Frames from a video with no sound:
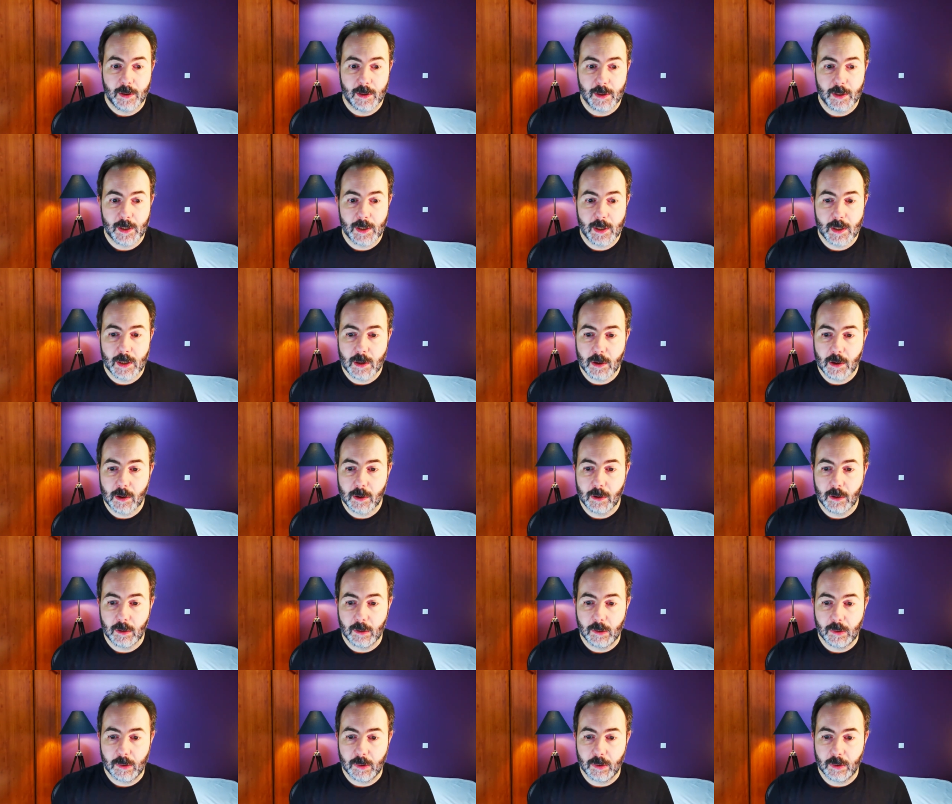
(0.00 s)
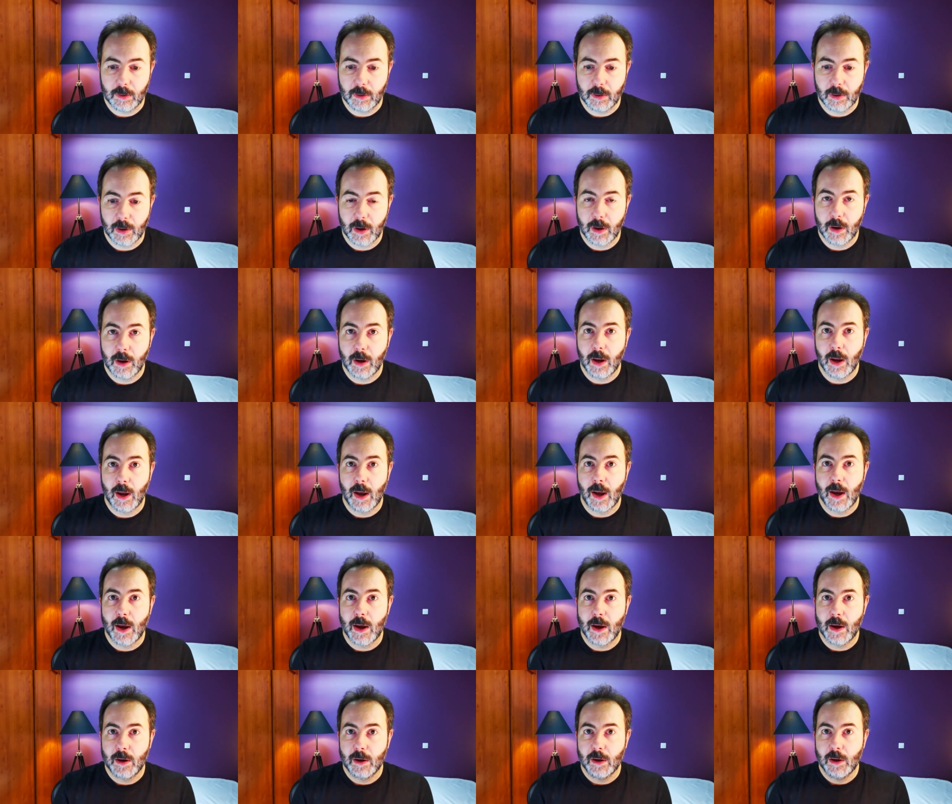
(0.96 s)
et
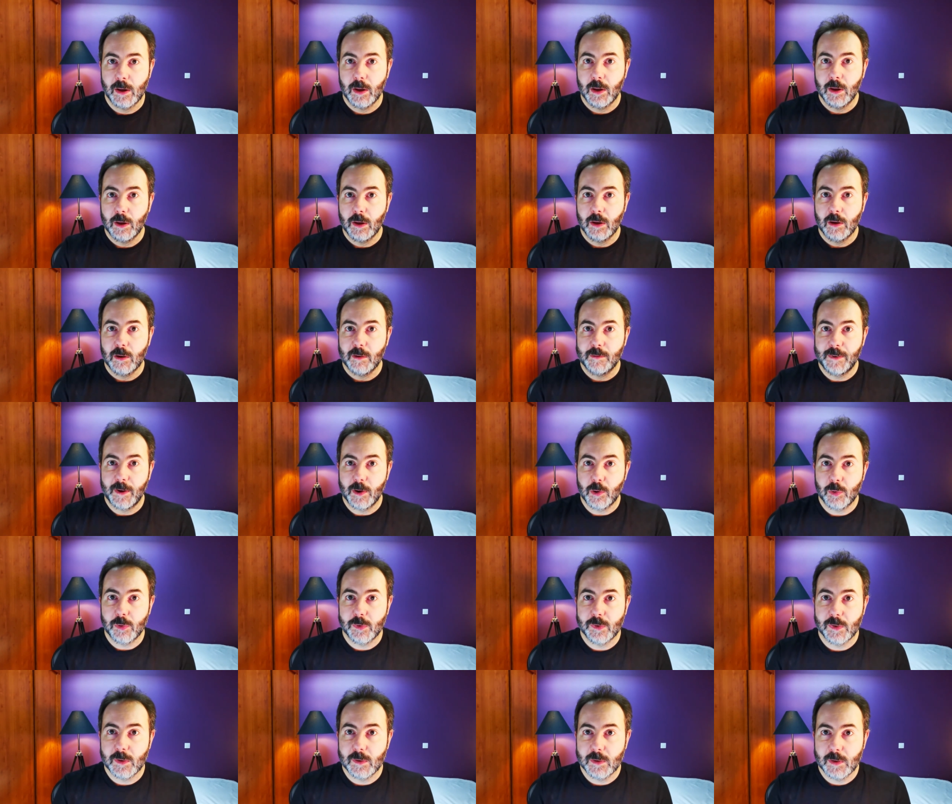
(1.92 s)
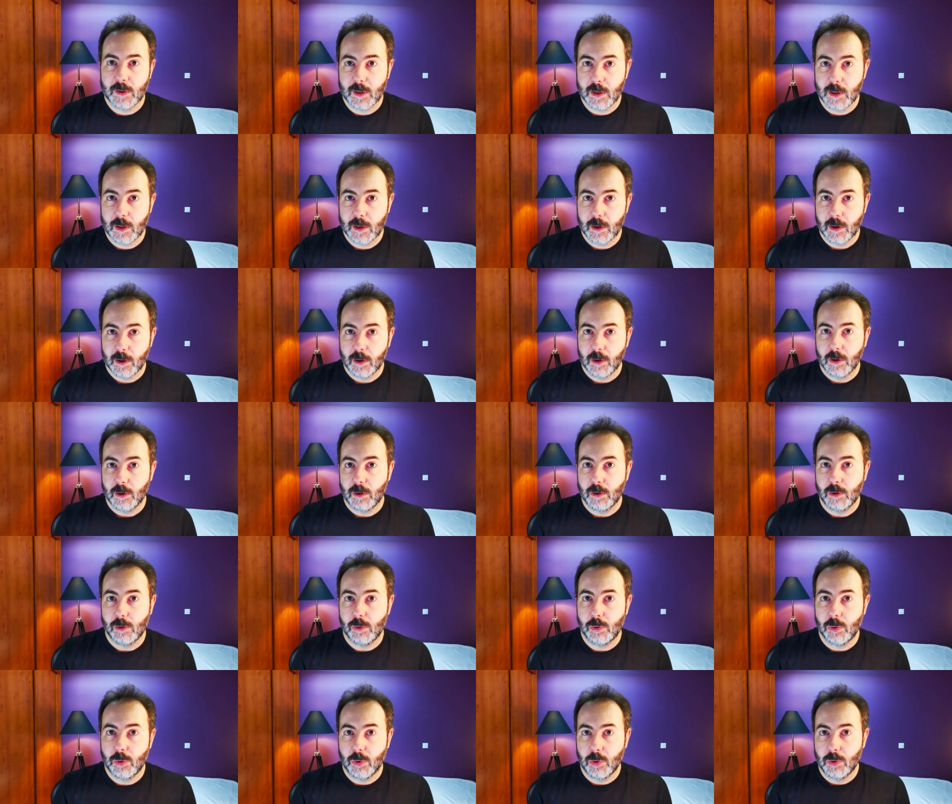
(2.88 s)
a phagocyté
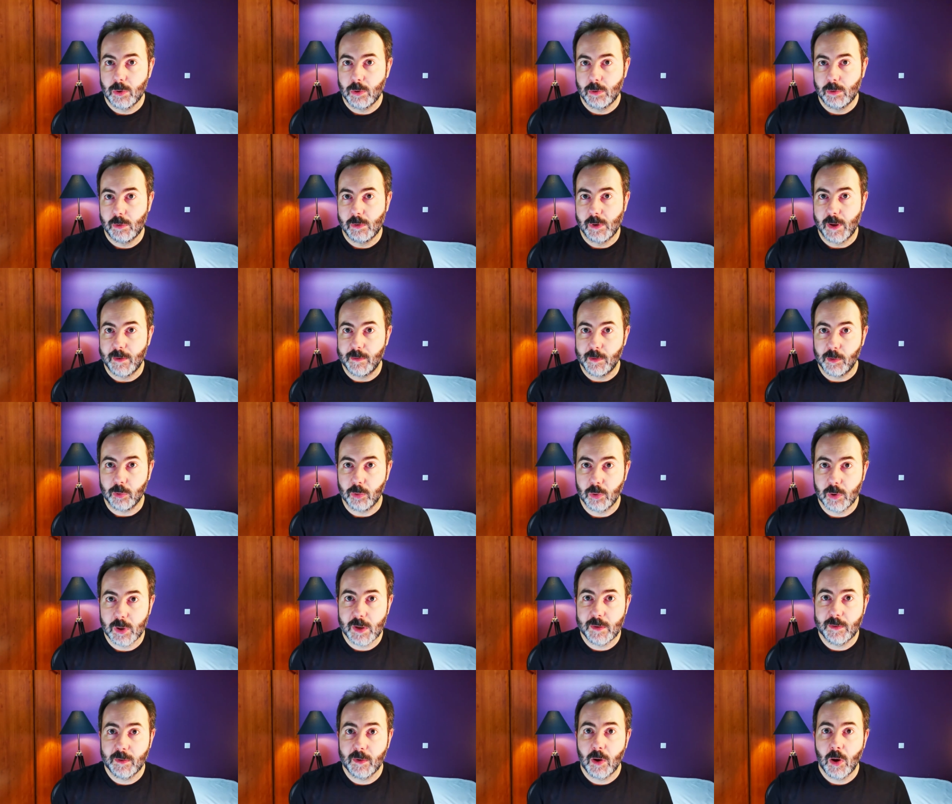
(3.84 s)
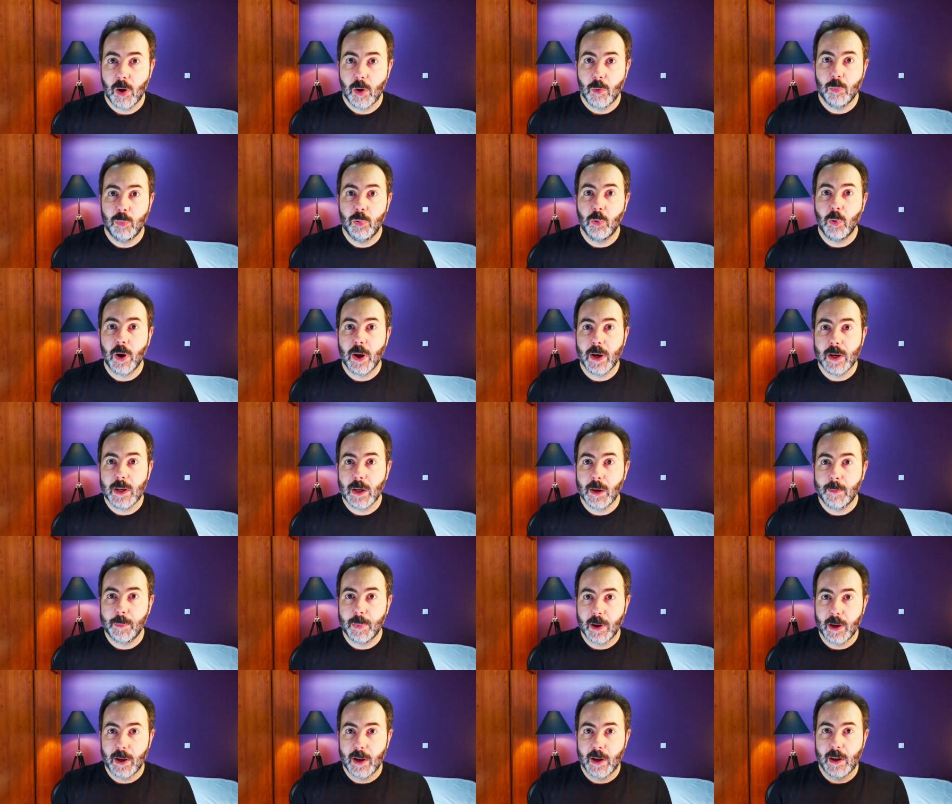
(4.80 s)
la vente de livres pour aller
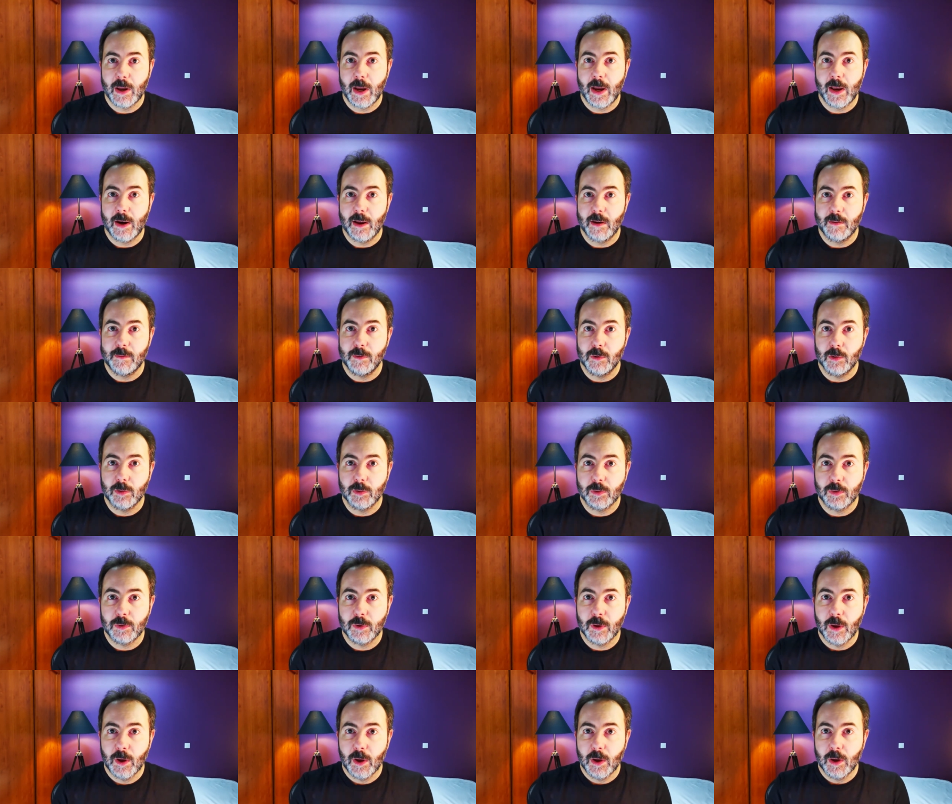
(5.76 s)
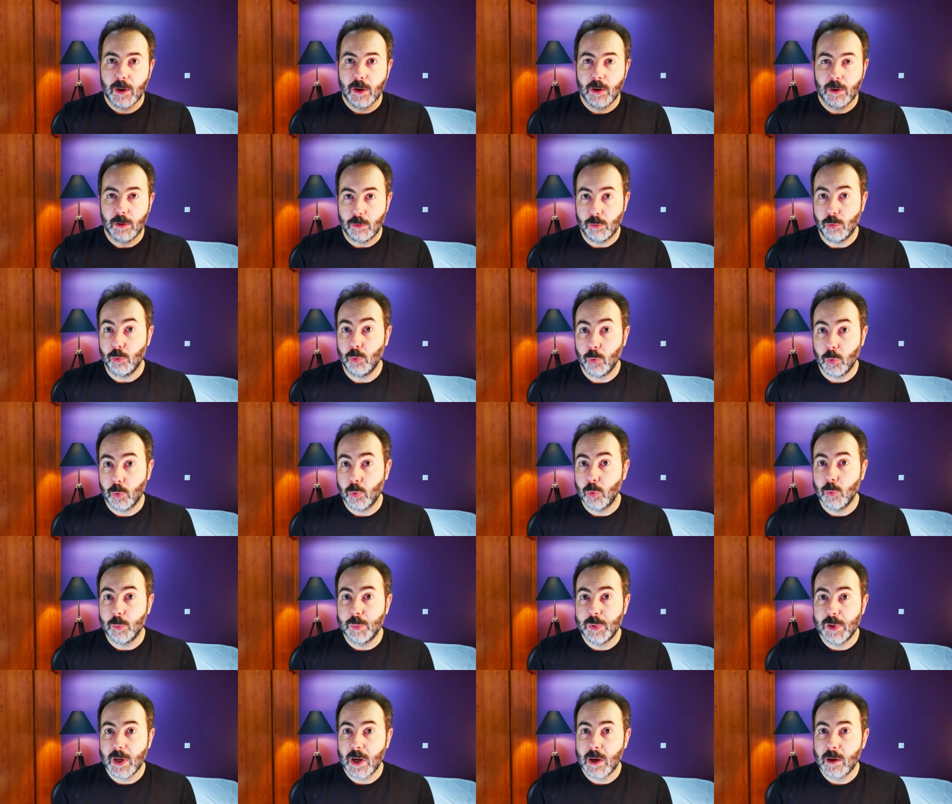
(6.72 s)
après à la vente euh, de,
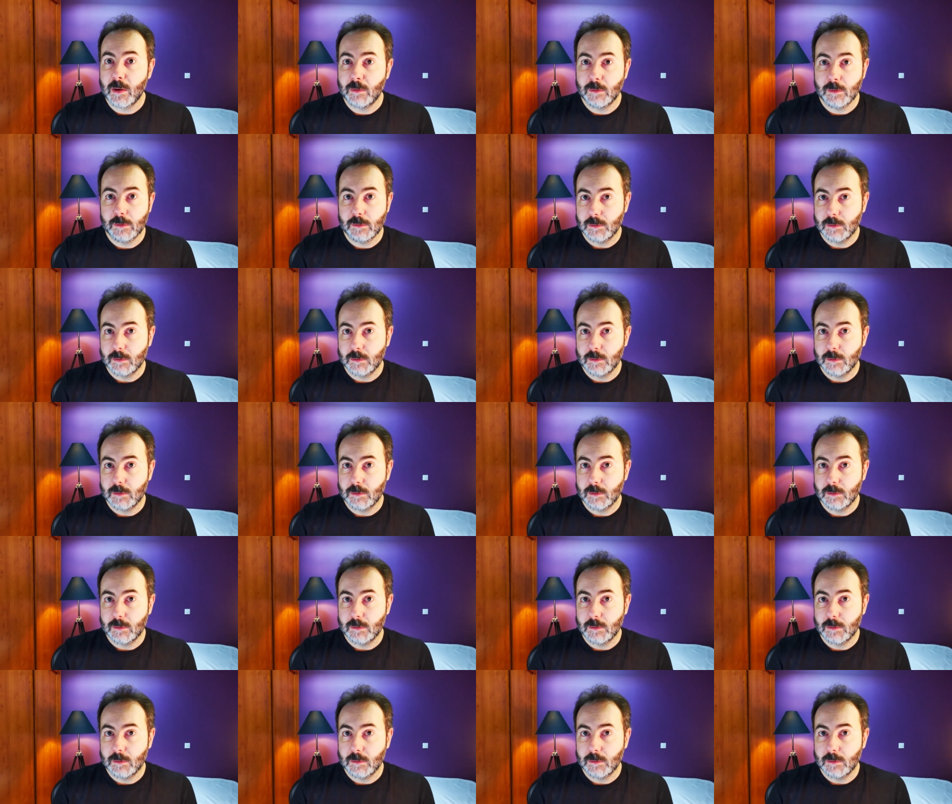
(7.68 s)
biens